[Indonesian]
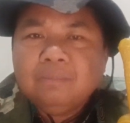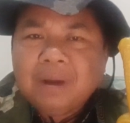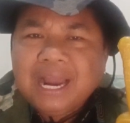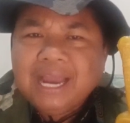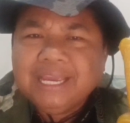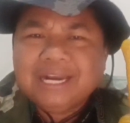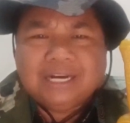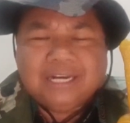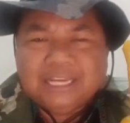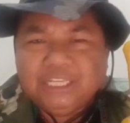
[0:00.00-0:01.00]
Maka
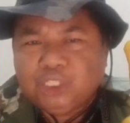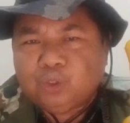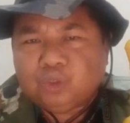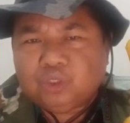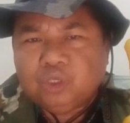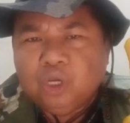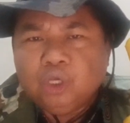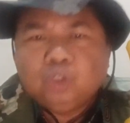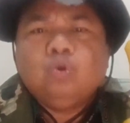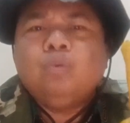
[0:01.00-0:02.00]
heranlah Yesus,
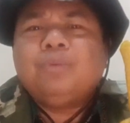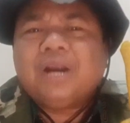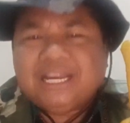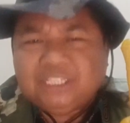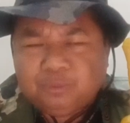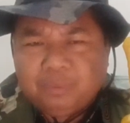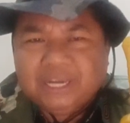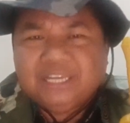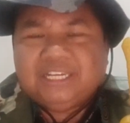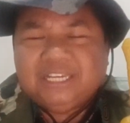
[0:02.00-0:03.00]
surprise
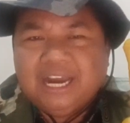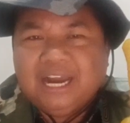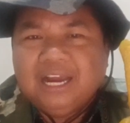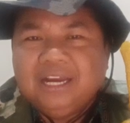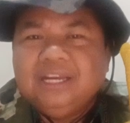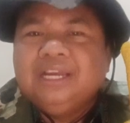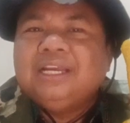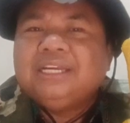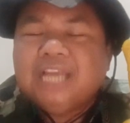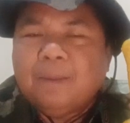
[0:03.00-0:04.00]
bagi dia.
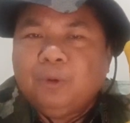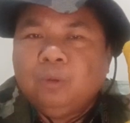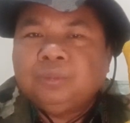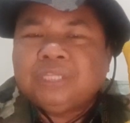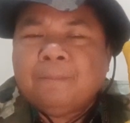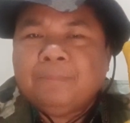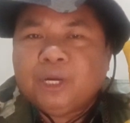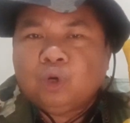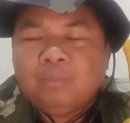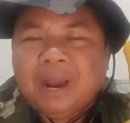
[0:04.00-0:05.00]
Dia belum
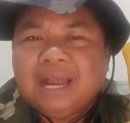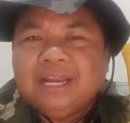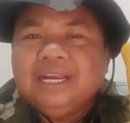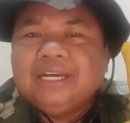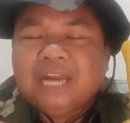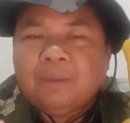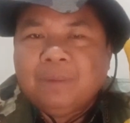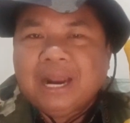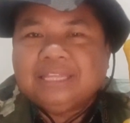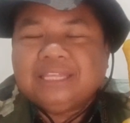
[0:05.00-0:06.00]
sampai rumah
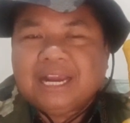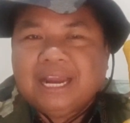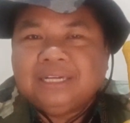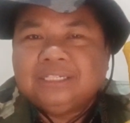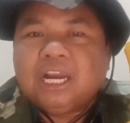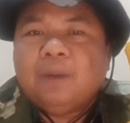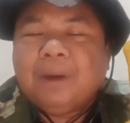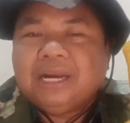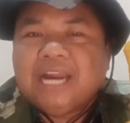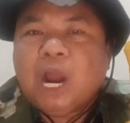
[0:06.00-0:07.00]
dan mengatakan
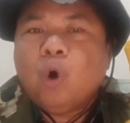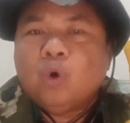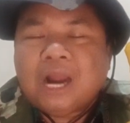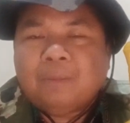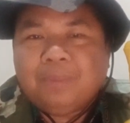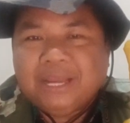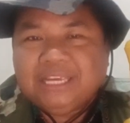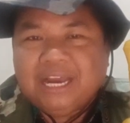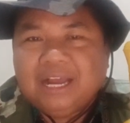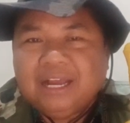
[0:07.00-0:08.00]
kepada orang
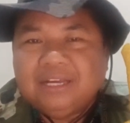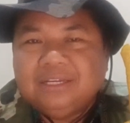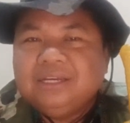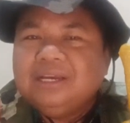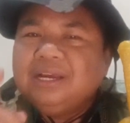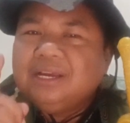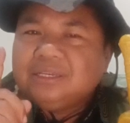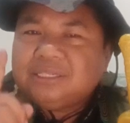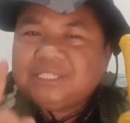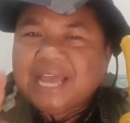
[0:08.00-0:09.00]
banyak,
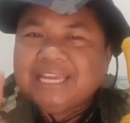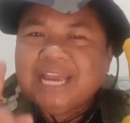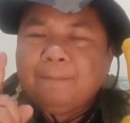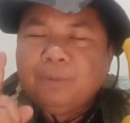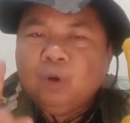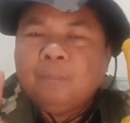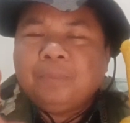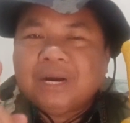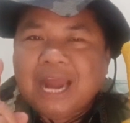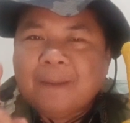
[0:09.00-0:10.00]
saya belum
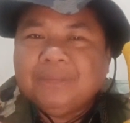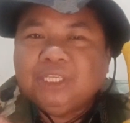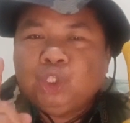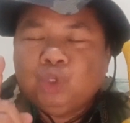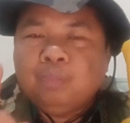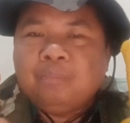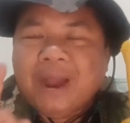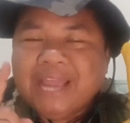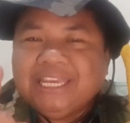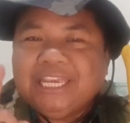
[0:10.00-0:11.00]
pernah
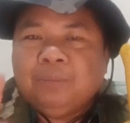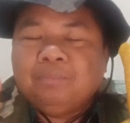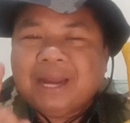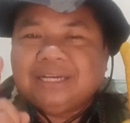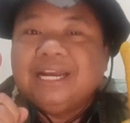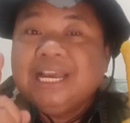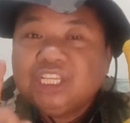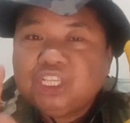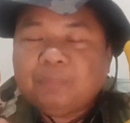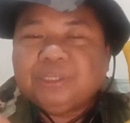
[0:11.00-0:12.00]
menjumpai iman
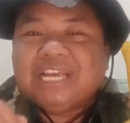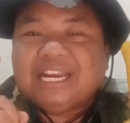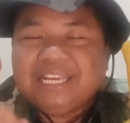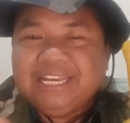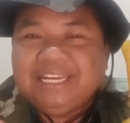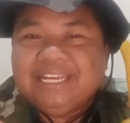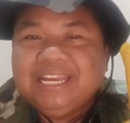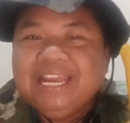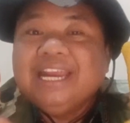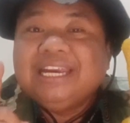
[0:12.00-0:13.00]
sebesar ini
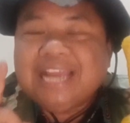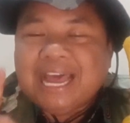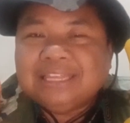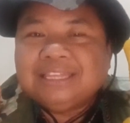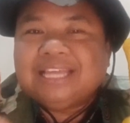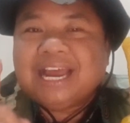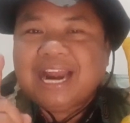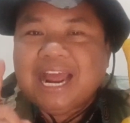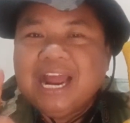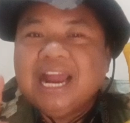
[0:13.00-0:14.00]
di
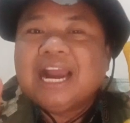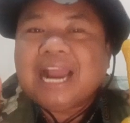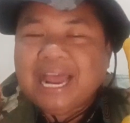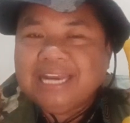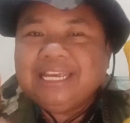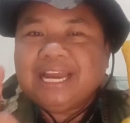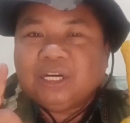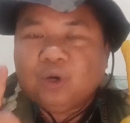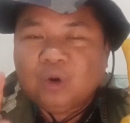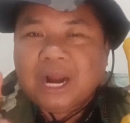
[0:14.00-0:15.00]
antara
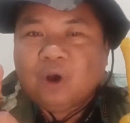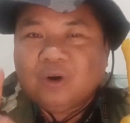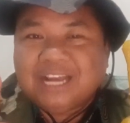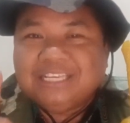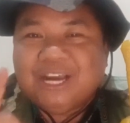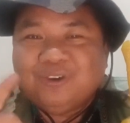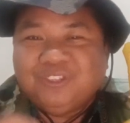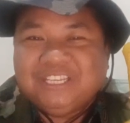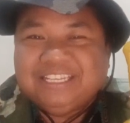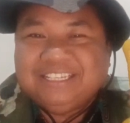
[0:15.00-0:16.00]
kalian orang-orang
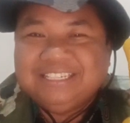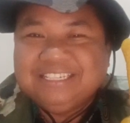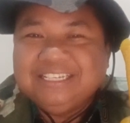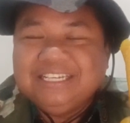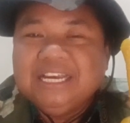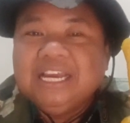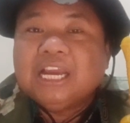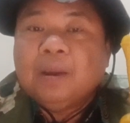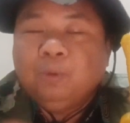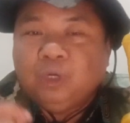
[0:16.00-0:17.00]
Yahudi.
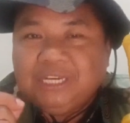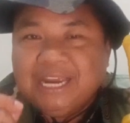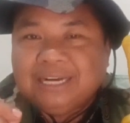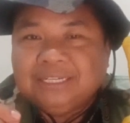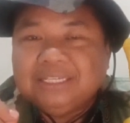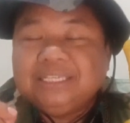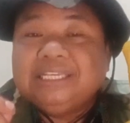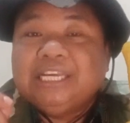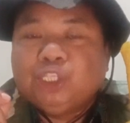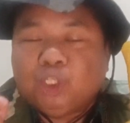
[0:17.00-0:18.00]
Kemudian
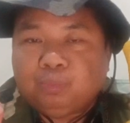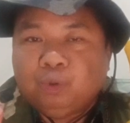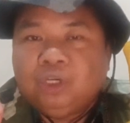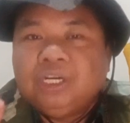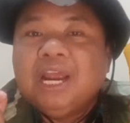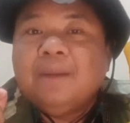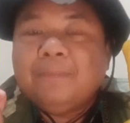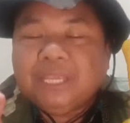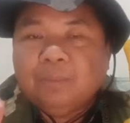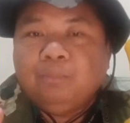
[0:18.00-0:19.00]
Yesus pun
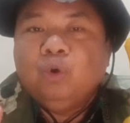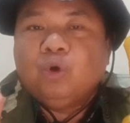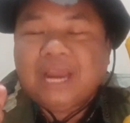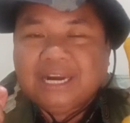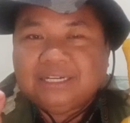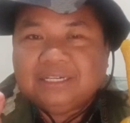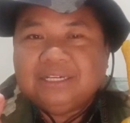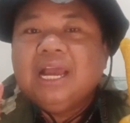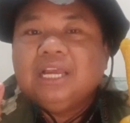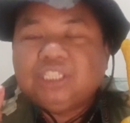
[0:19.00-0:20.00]
menyembuhkan.
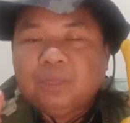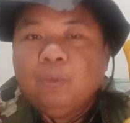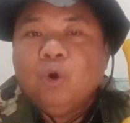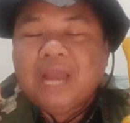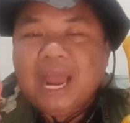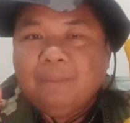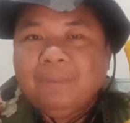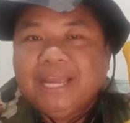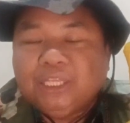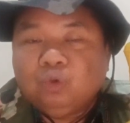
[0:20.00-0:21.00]
Sembuhlah
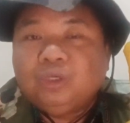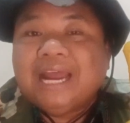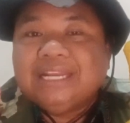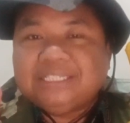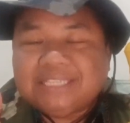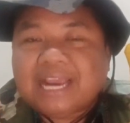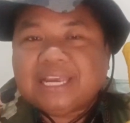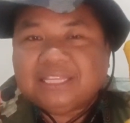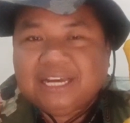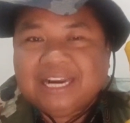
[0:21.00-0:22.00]
hamba itu dari
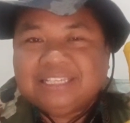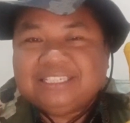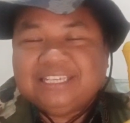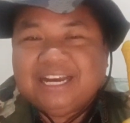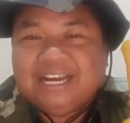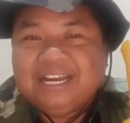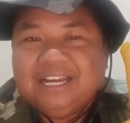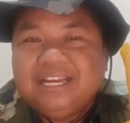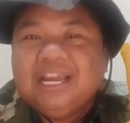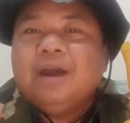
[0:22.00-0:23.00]
sakit kerasnya.
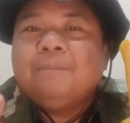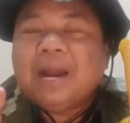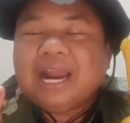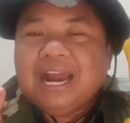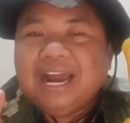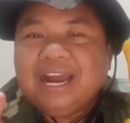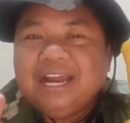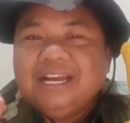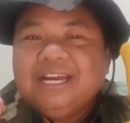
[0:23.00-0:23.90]
Maka